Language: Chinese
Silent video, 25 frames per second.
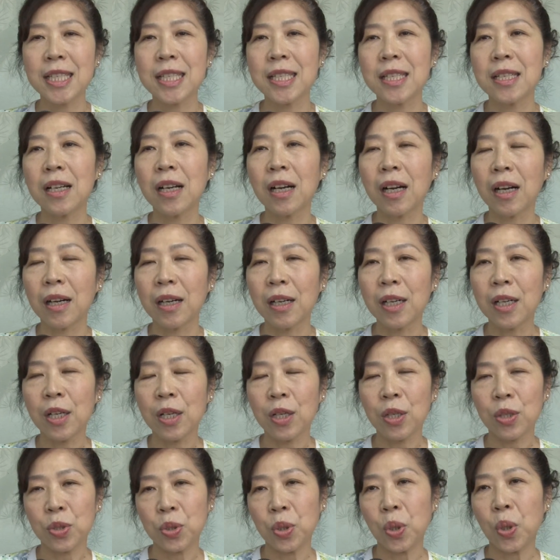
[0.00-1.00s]
气哈，
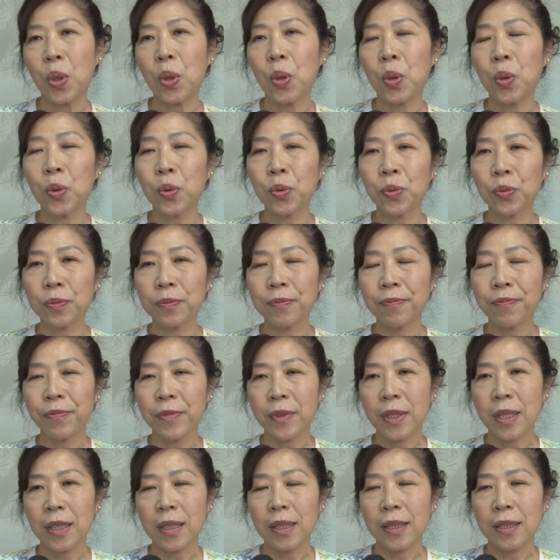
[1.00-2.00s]
从
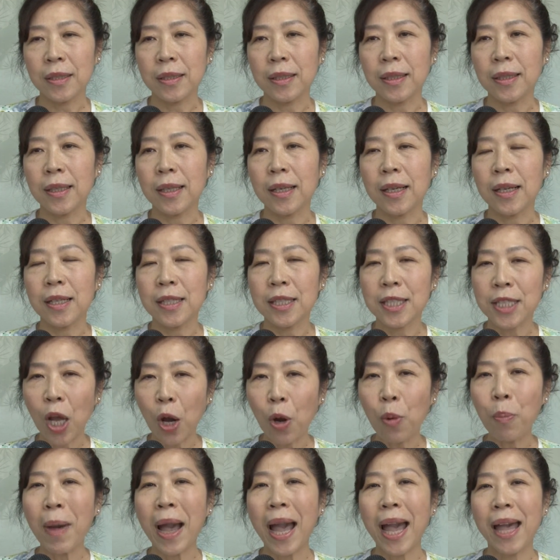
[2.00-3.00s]
那个
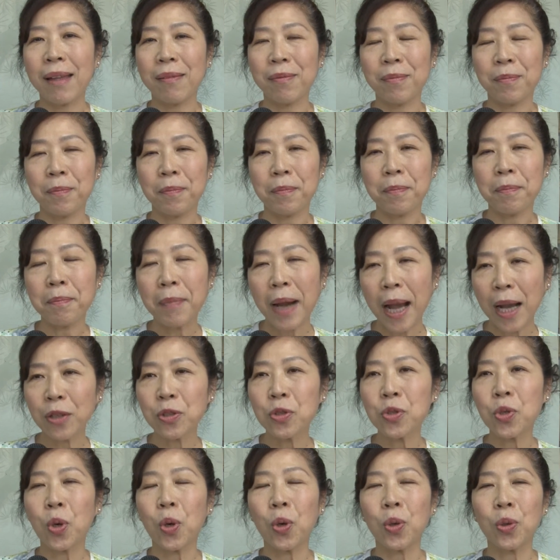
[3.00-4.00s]
小满。
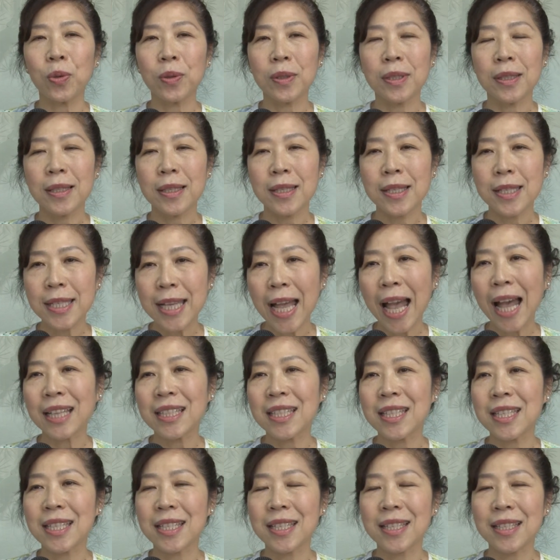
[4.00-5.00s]
芒种、
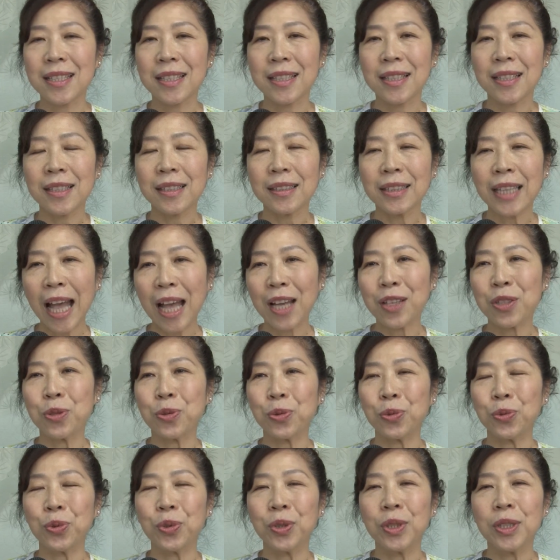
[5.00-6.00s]
夏至、大
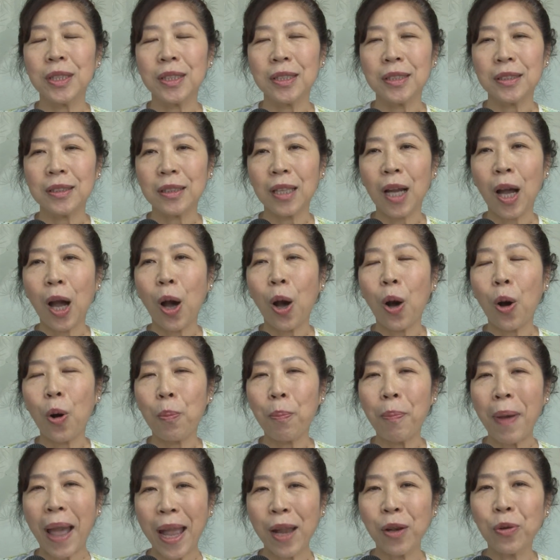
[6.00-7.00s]
暑
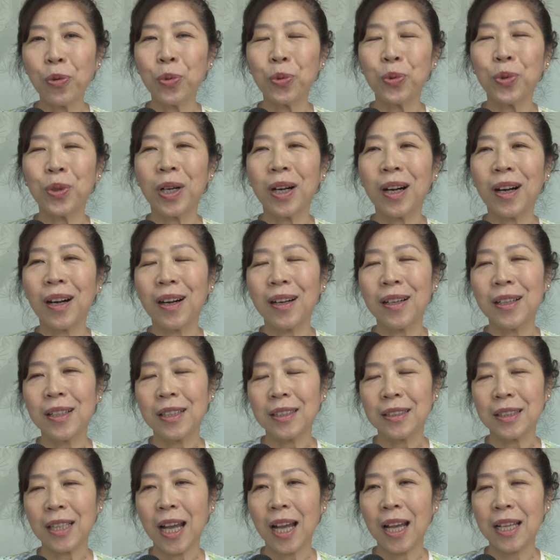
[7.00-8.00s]
到白露，哈，
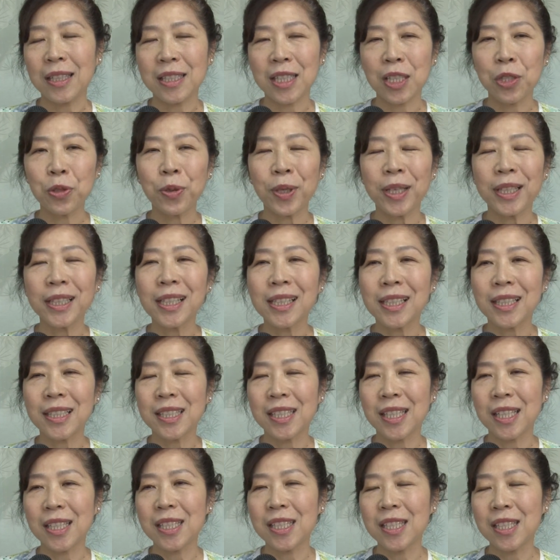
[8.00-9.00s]
那针对各个
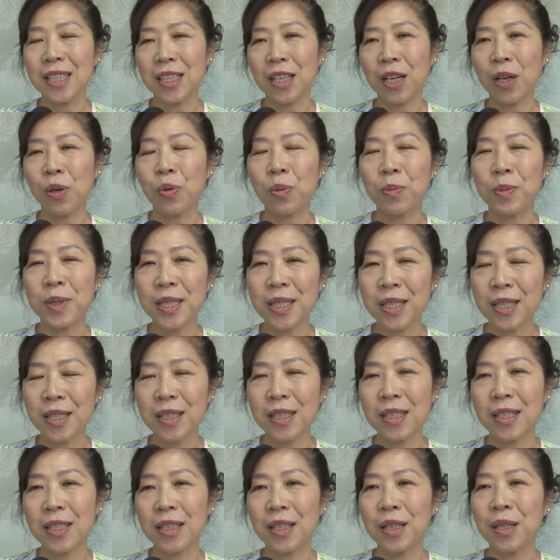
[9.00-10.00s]
节气呢，我们
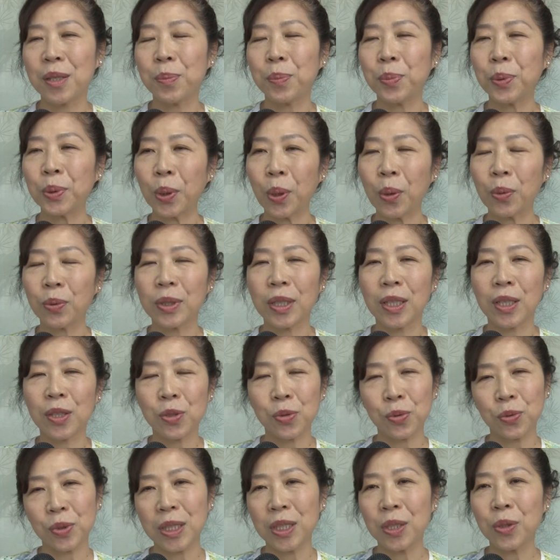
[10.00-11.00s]
设计呢不同的
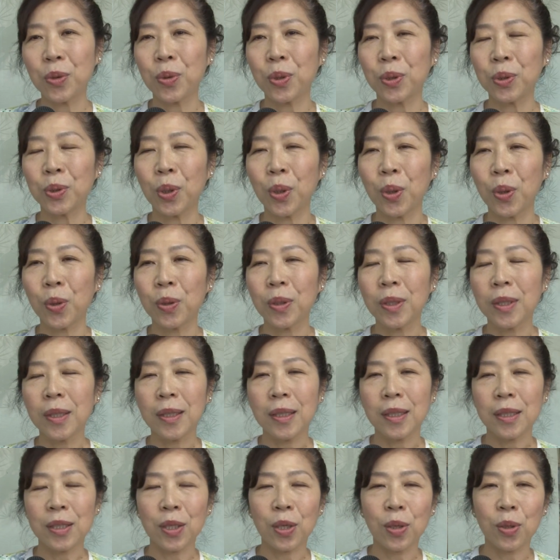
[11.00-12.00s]
主题活动，
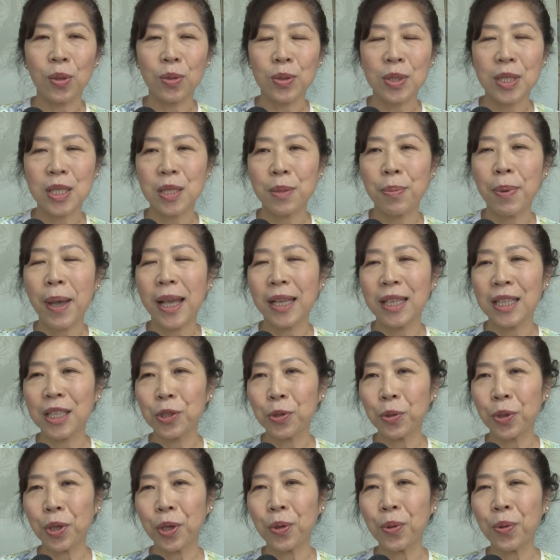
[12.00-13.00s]
有池畔
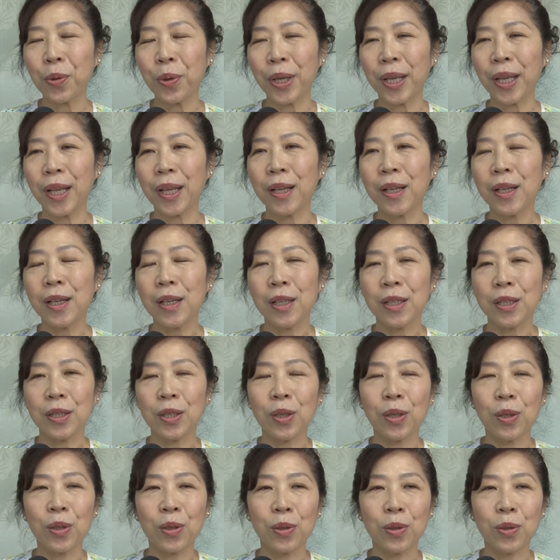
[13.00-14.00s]
音乐会，
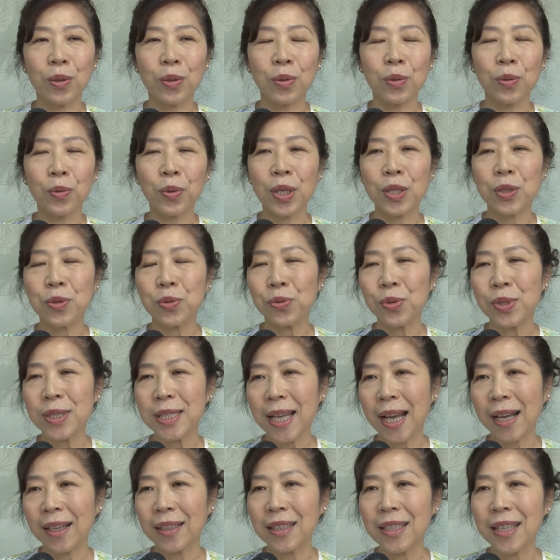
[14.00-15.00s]
有贵族
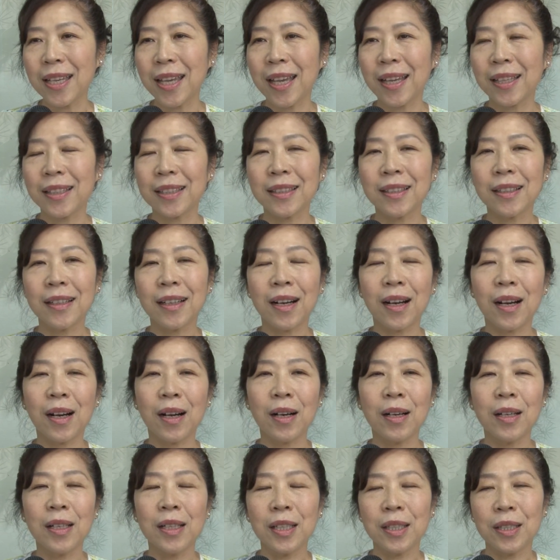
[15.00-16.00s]
飨宴，
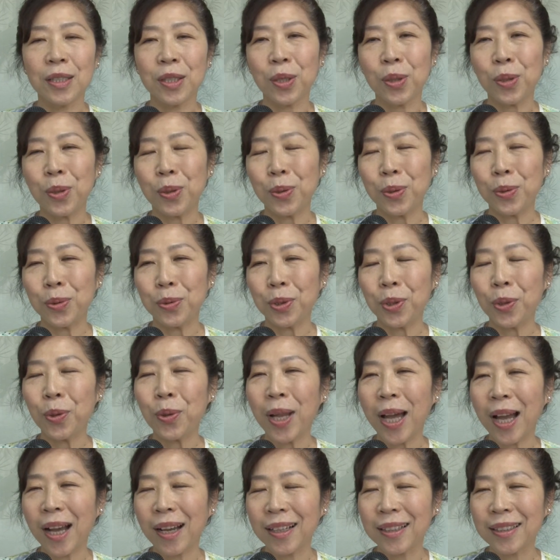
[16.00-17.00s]
啊，有
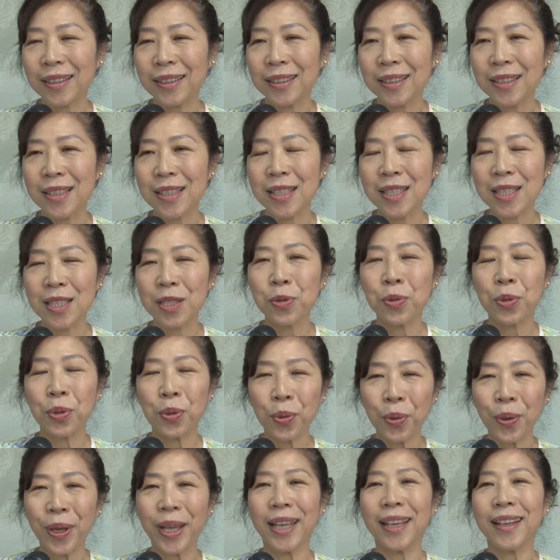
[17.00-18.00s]
牛郎织
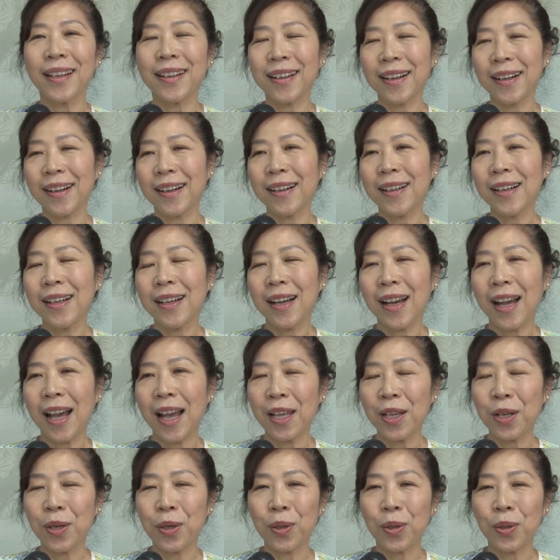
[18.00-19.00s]
女会，哈，
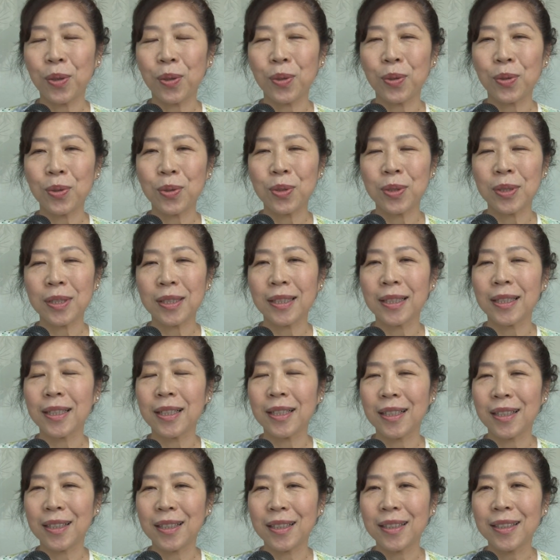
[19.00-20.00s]
还有那
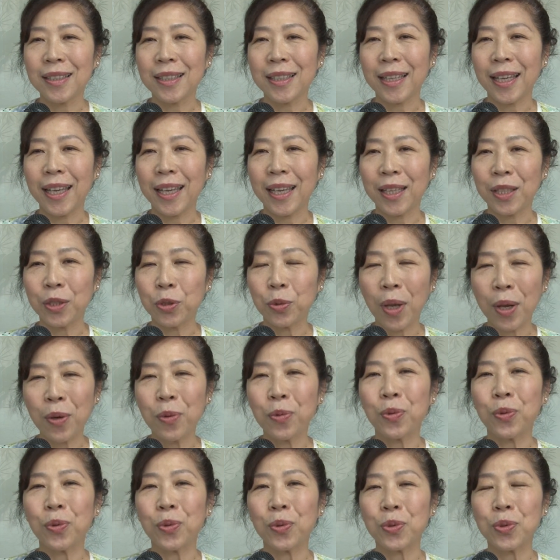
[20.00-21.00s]
个诶
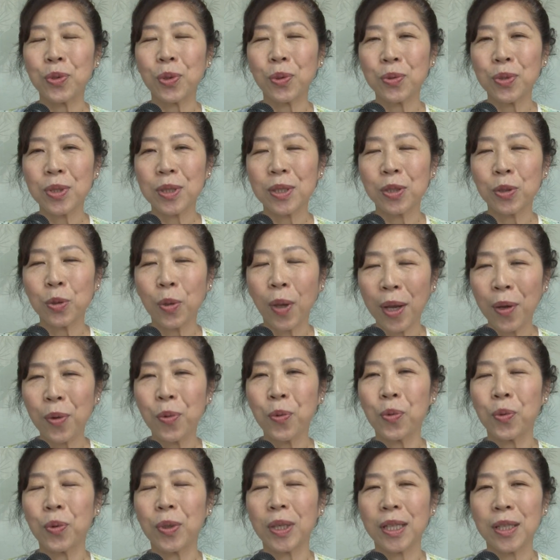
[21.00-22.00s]
端午中
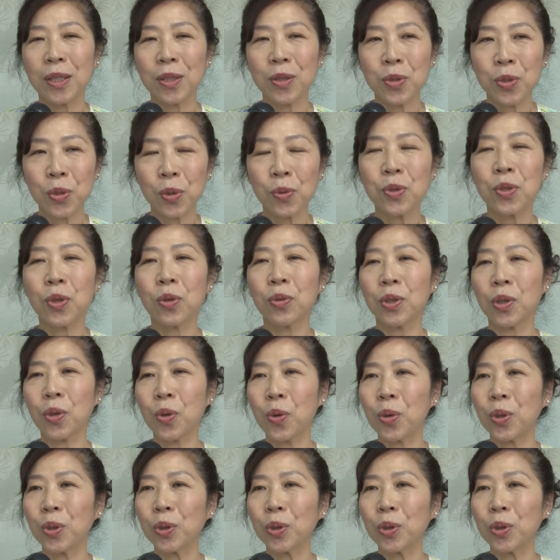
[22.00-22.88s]
端午跟中秋的